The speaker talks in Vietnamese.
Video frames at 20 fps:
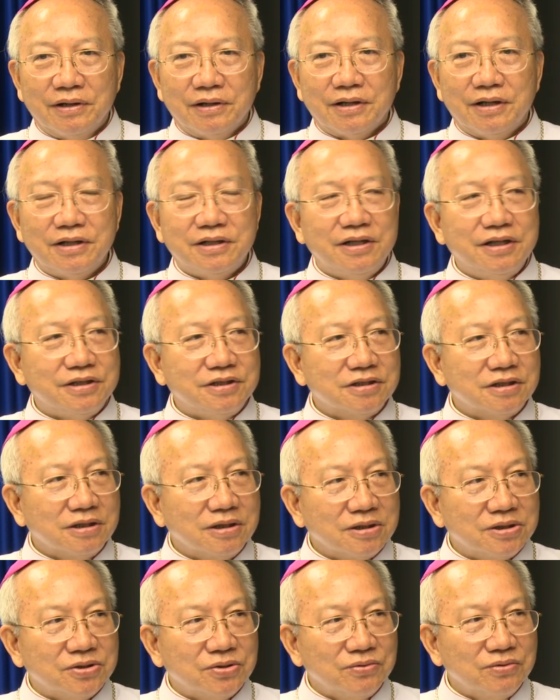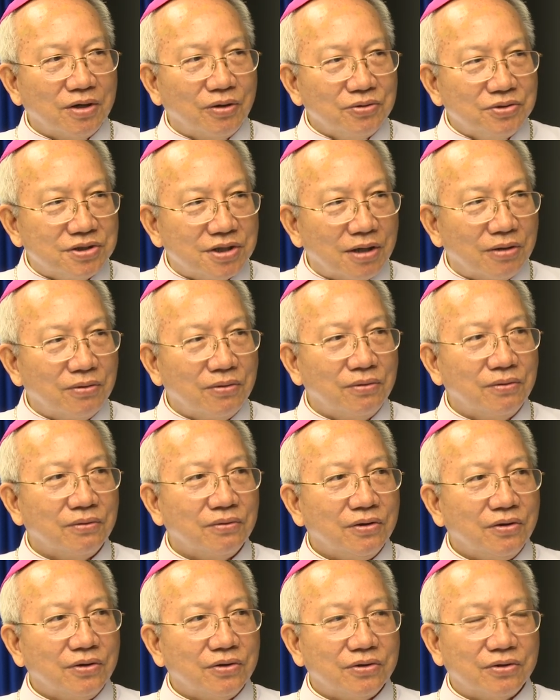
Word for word: cái thị trường Trung Âu Châu vâng.